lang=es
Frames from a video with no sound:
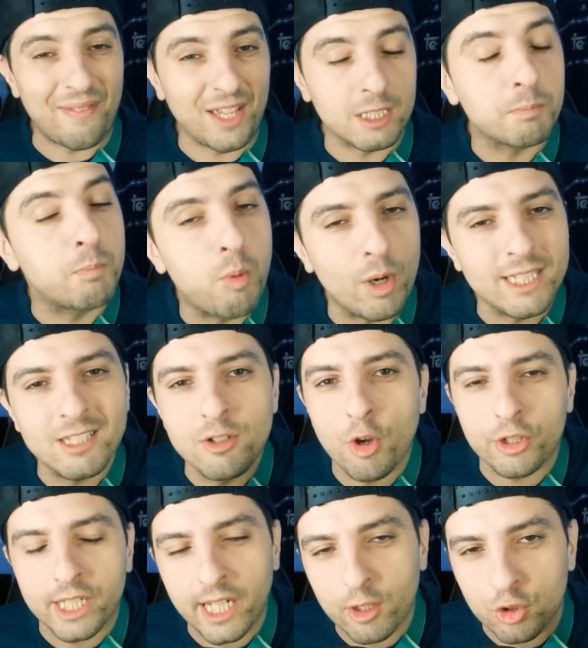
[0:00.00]
después
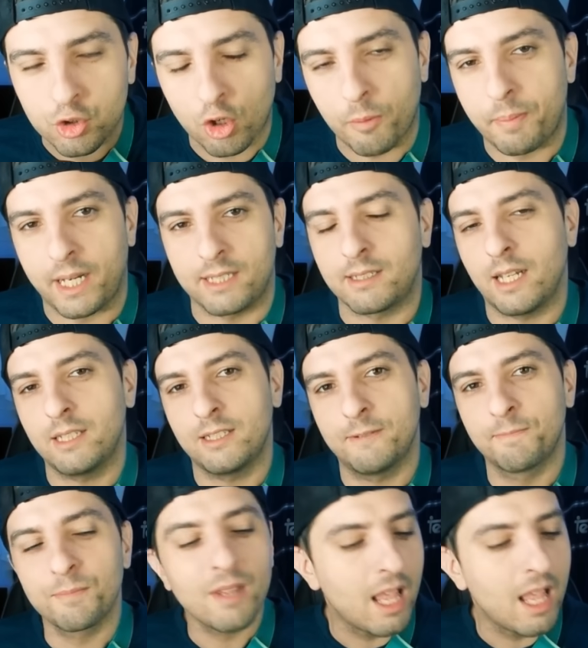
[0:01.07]
no quiero sorpresas.